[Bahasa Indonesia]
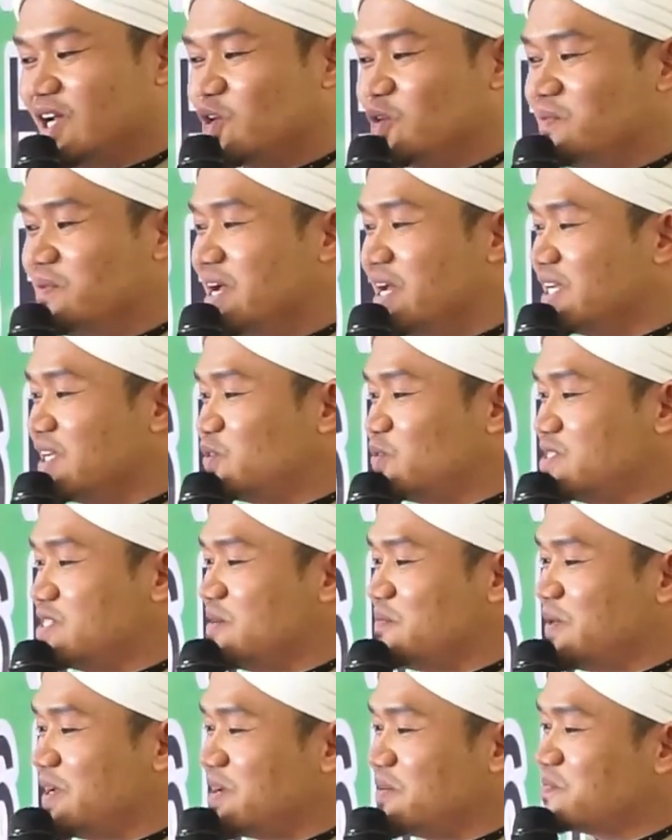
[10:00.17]
lagu bahari itu
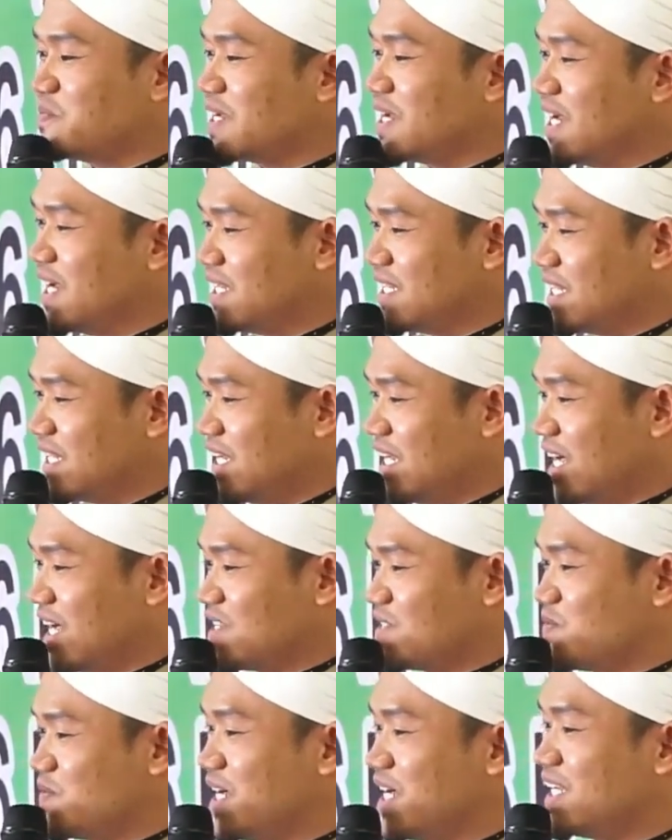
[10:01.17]
capat ampihan,
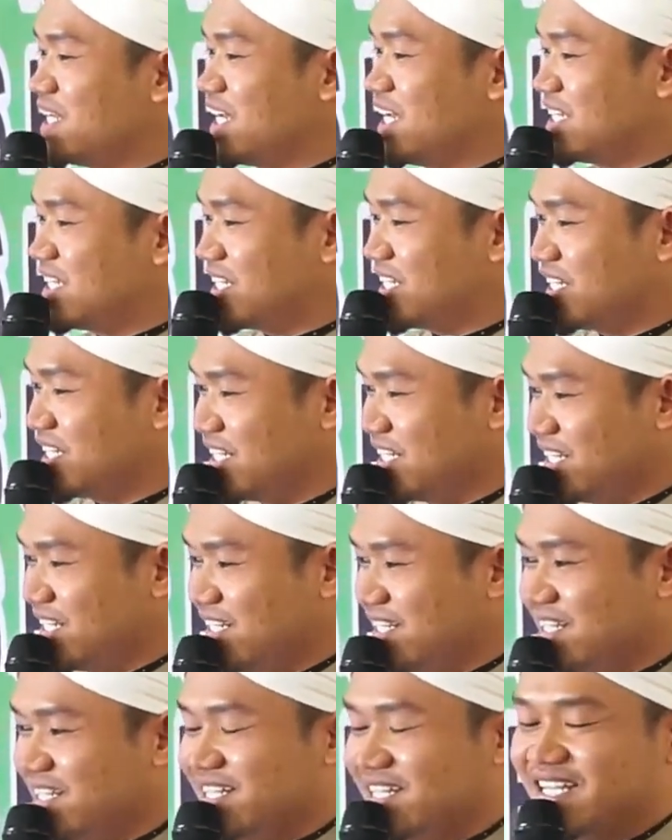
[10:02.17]
lakas makanan
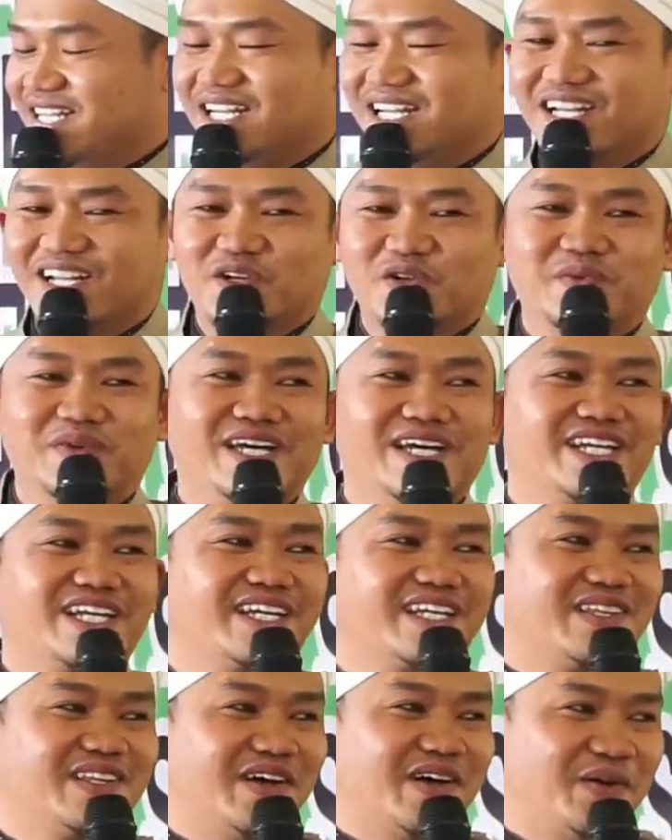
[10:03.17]
lagu
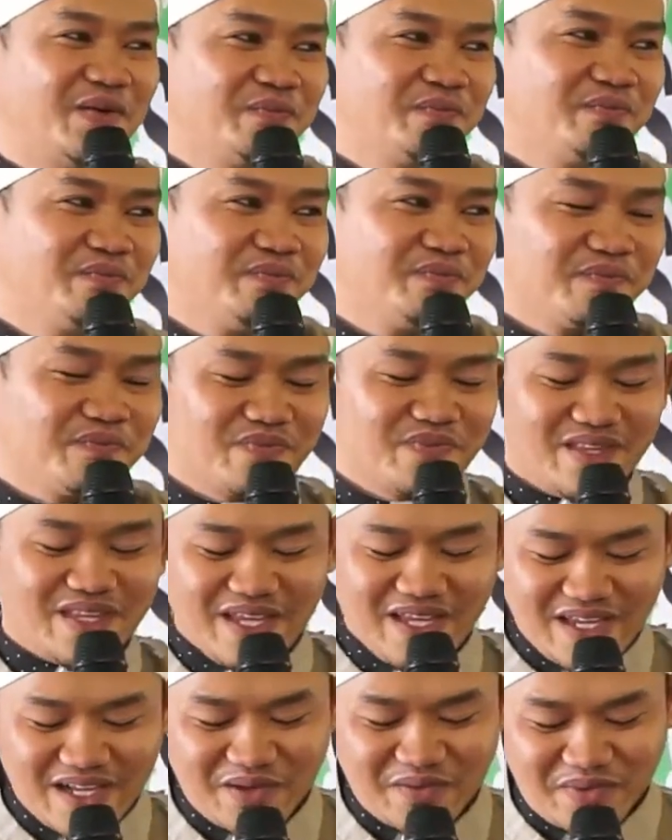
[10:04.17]
bahari itu
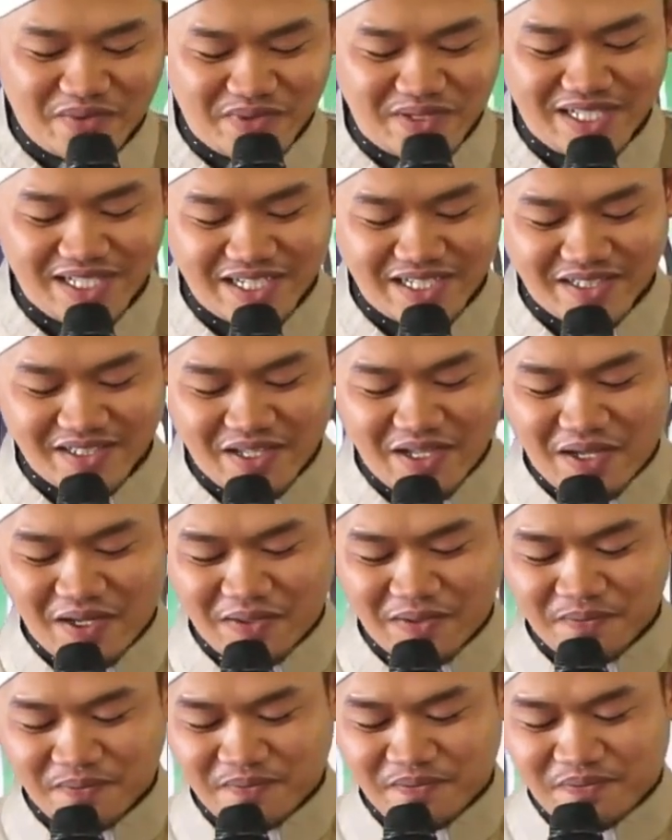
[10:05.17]
nah rami benar itu
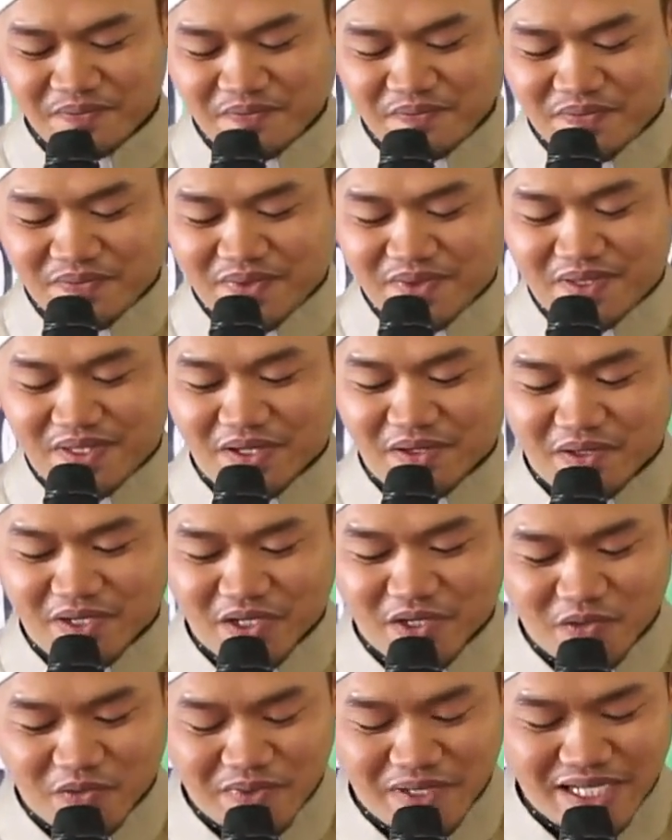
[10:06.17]

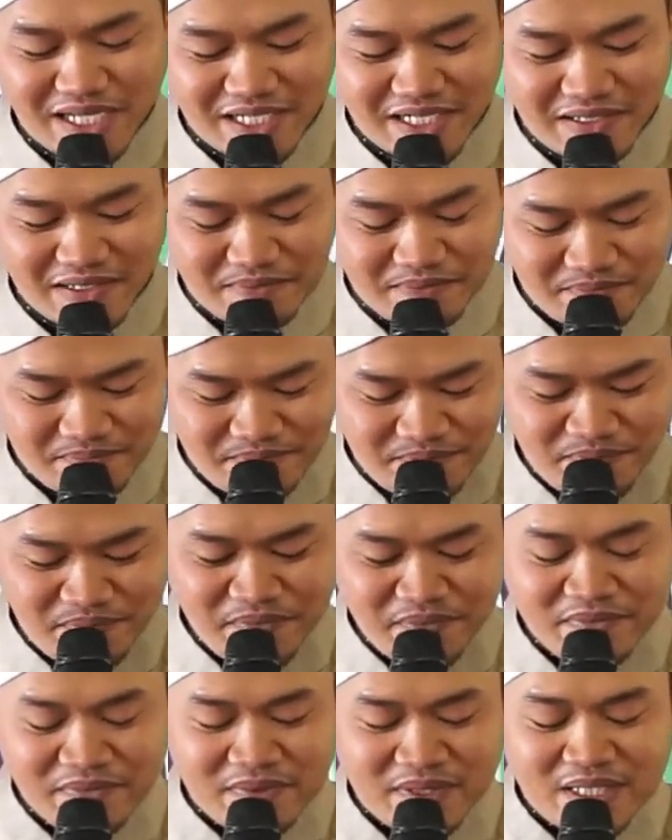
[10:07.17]
lagu-lagu bahari
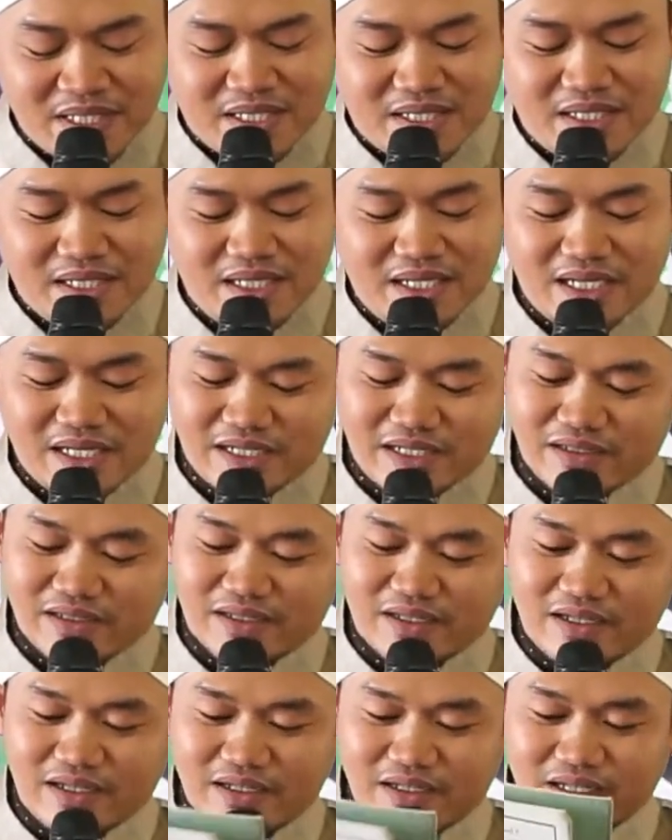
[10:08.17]
nah,
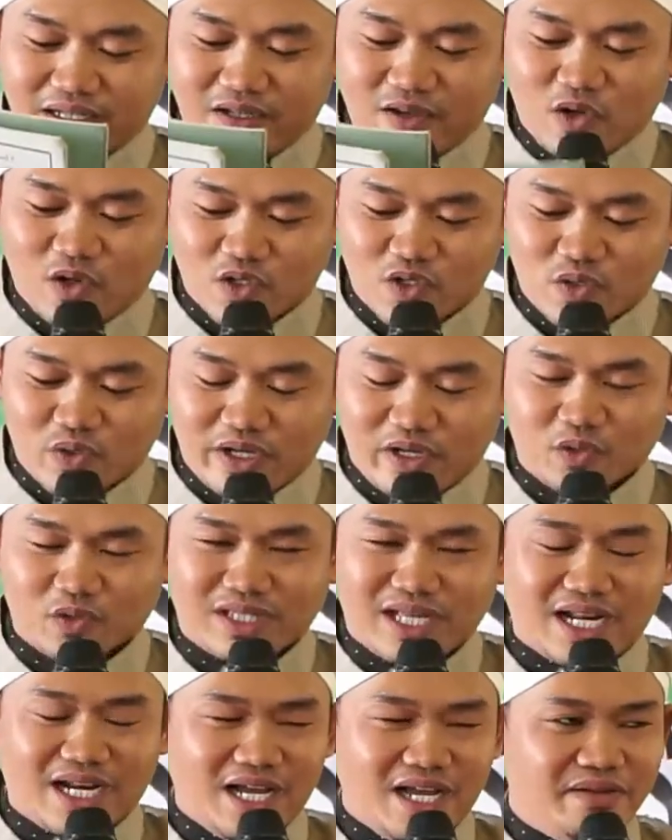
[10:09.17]
di, di, di hulu sungai
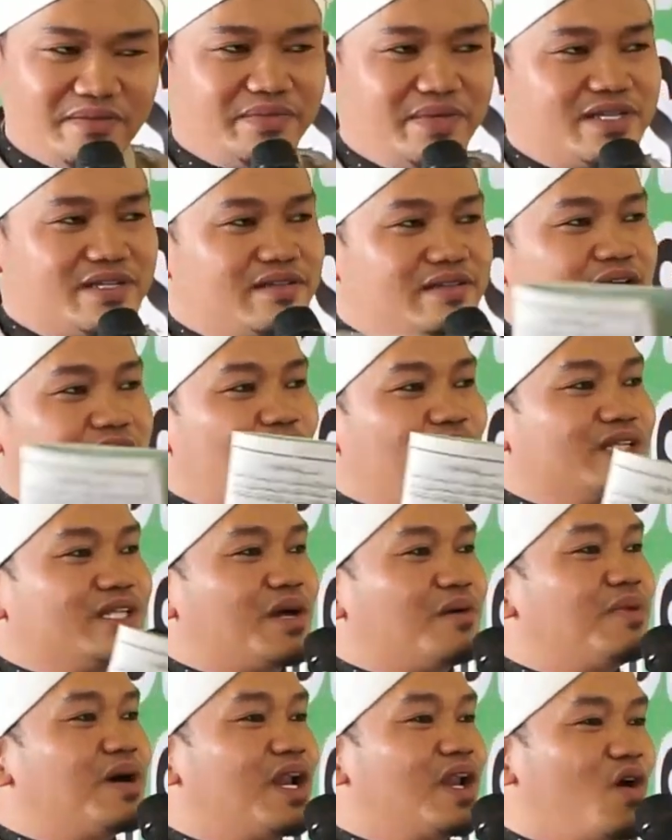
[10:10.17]
utara biasanya lawan
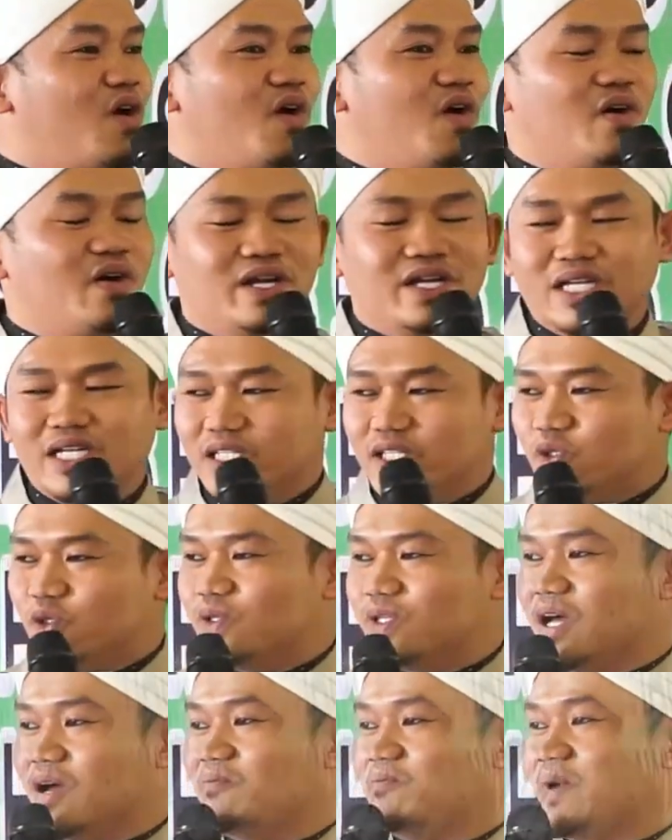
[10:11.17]
tabalong
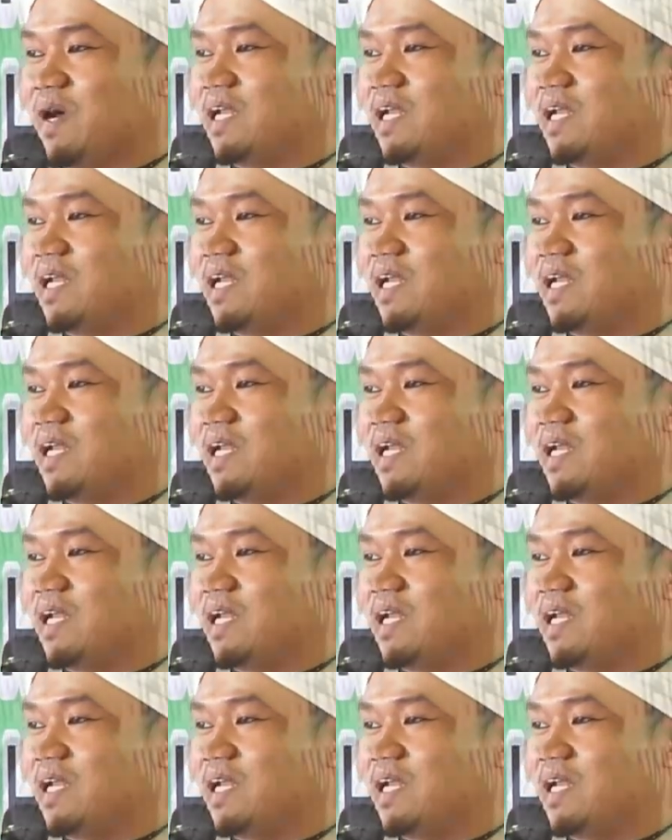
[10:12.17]
itu nang